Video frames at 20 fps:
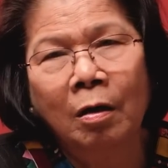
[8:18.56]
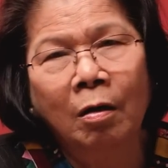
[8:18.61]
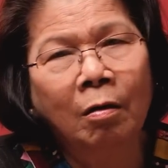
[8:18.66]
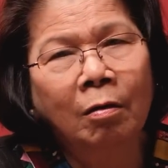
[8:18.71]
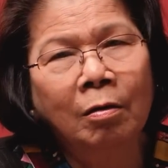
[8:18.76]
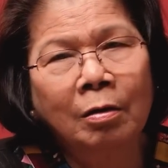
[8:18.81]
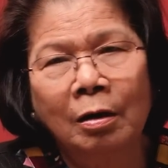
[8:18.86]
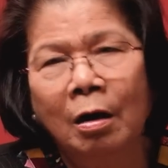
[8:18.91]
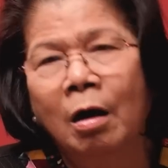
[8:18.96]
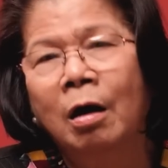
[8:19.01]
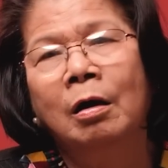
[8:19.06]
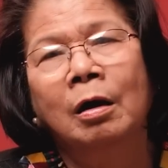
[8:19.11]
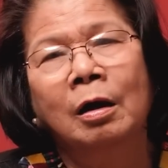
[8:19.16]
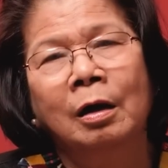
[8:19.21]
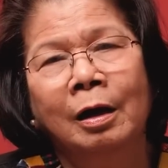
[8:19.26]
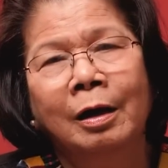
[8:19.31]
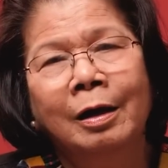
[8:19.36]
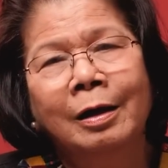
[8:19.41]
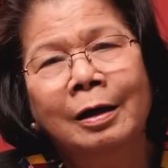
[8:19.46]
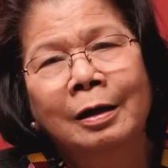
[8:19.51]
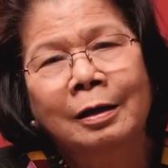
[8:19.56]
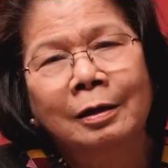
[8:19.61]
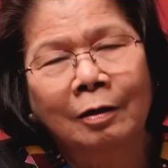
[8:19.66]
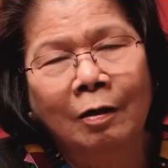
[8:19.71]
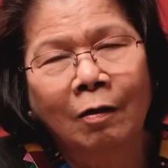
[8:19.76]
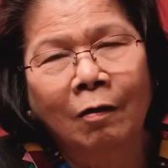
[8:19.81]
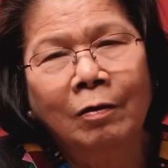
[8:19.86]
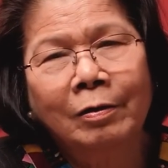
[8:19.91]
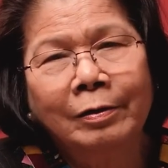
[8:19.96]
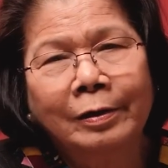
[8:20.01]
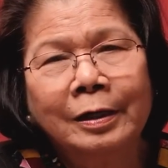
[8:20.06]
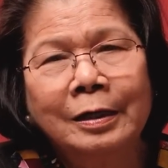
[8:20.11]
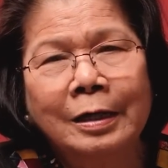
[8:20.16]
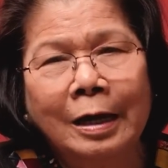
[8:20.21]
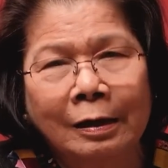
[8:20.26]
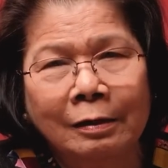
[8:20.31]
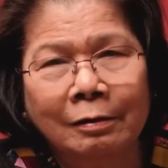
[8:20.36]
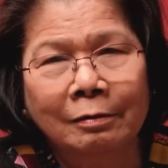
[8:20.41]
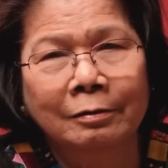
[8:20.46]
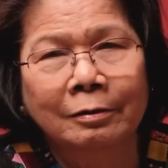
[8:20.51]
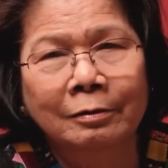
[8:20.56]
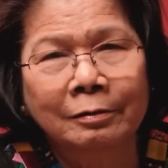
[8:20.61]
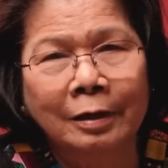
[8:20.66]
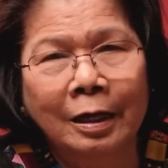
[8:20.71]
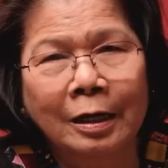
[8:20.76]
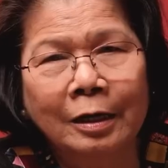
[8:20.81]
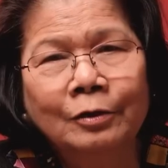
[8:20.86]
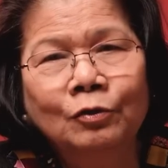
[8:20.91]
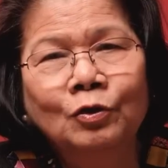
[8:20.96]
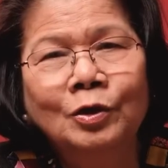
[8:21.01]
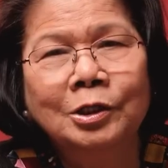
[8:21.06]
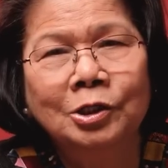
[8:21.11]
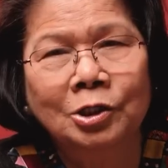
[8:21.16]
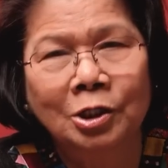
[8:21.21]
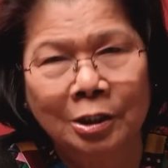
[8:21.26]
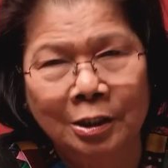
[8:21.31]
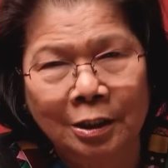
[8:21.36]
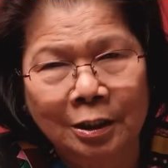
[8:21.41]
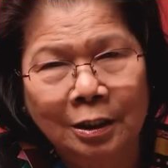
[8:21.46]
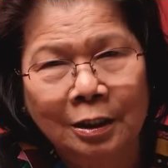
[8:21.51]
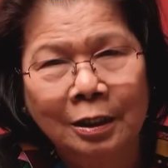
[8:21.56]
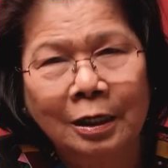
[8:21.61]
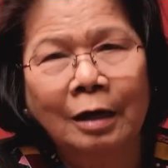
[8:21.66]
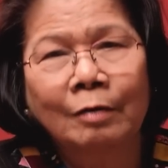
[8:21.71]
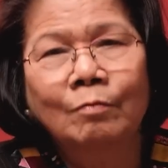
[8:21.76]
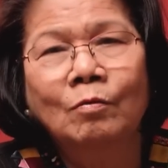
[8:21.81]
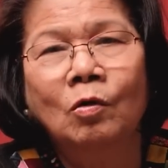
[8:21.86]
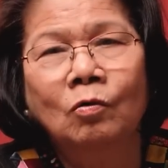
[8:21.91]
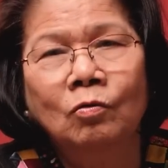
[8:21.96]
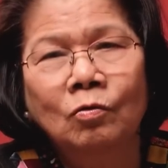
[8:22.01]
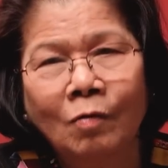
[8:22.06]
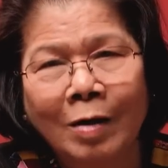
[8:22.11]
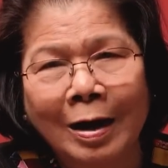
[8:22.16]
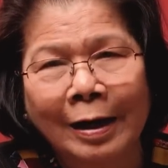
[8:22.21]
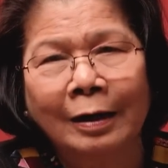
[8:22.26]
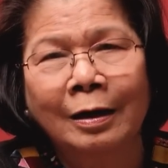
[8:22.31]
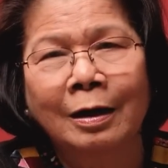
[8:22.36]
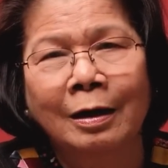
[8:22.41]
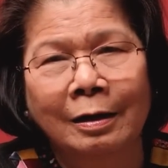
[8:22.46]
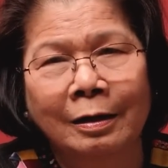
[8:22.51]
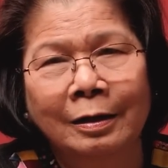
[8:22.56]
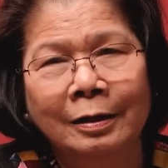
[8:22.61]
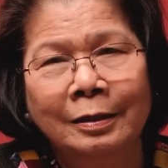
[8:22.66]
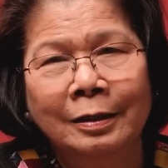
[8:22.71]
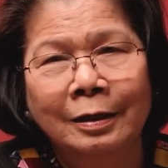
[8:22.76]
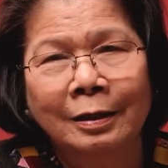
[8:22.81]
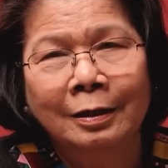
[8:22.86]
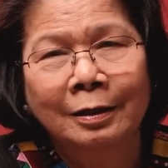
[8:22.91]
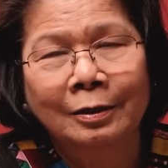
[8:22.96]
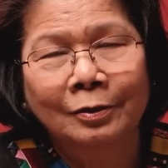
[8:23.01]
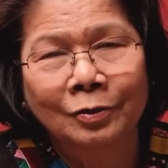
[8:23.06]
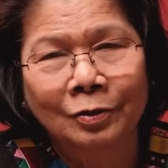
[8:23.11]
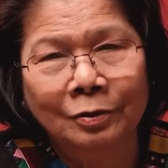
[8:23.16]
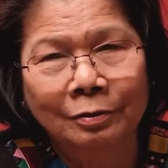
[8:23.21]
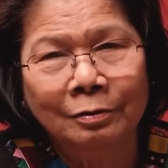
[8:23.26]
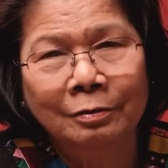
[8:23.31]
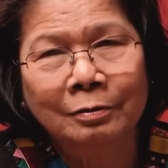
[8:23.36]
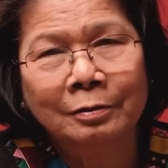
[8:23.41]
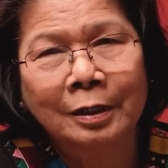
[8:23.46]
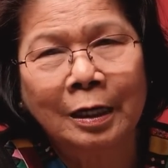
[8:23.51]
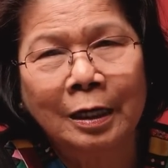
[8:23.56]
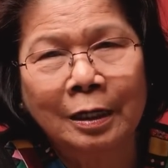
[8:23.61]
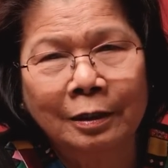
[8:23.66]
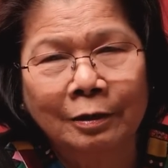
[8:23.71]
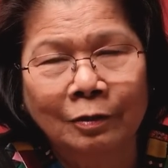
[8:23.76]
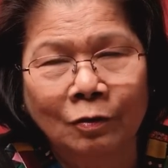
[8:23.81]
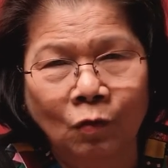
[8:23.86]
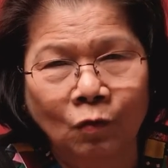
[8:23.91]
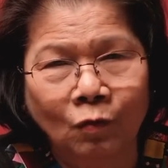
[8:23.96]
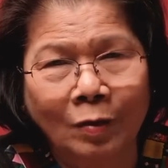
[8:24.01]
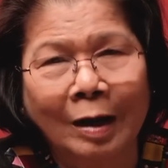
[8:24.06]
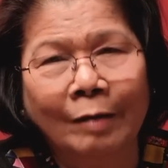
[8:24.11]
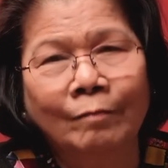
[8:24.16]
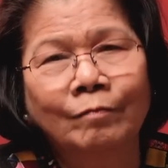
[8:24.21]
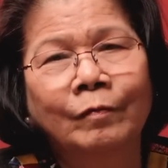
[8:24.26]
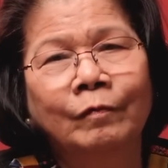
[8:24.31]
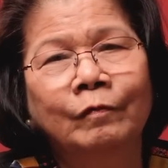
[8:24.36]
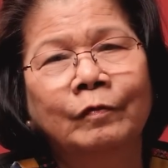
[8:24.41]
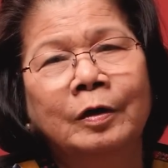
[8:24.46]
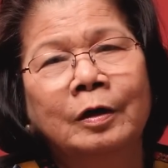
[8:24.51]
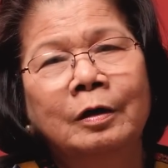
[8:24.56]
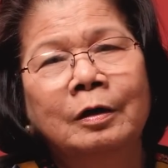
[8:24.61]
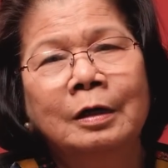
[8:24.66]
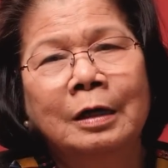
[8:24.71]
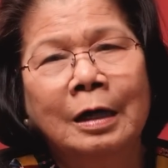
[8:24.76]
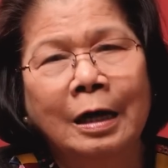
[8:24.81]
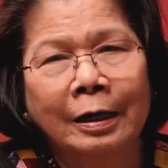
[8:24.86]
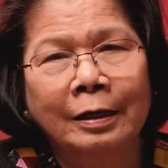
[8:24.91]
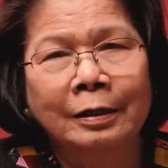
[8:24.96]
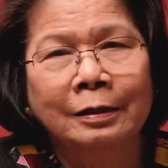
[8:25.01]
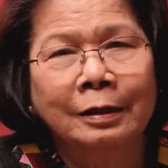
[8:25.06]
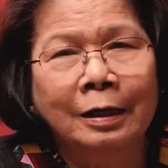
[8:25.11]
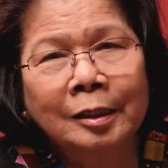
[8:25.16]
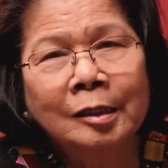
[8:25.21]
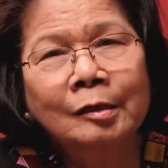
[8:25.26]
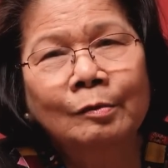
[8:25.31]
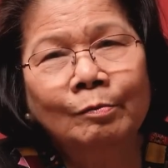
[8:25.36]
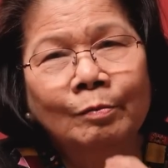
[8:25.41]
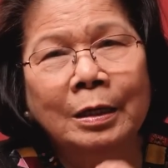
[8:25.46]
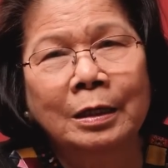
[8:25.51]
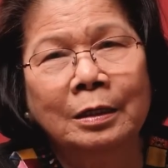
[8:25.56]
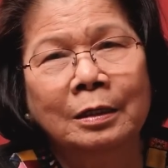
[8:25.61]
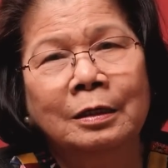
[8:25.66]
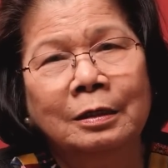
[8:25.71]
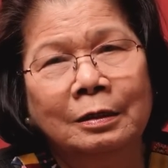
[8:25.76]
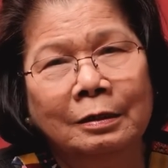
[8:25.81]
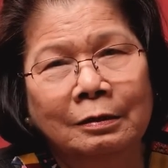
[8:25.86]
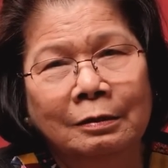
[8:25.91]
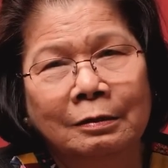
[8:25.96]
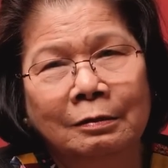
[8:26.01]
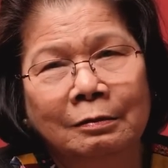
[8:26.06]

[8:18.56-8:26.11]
có cần có cái năng lượng để duy trì cái mối quan hệ giữa cái đồ cắm với lại thiết bị